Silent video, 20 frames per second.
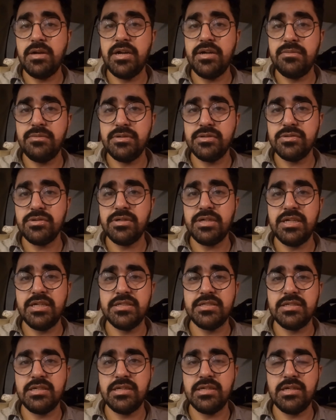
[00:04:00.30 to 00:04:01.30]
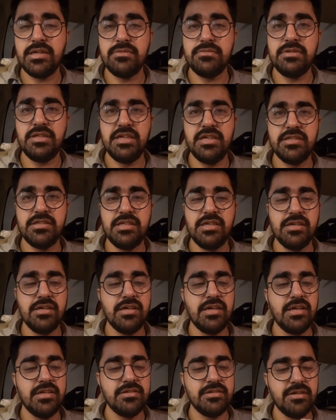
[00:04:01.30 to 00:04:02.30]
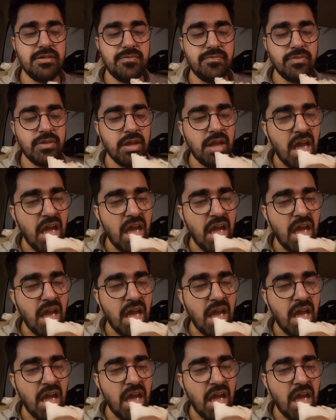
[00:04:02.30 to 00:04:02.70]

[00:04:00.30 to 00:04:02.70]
बाइट में इसको टेस्ट करके हम देखते हैं कि कैसा है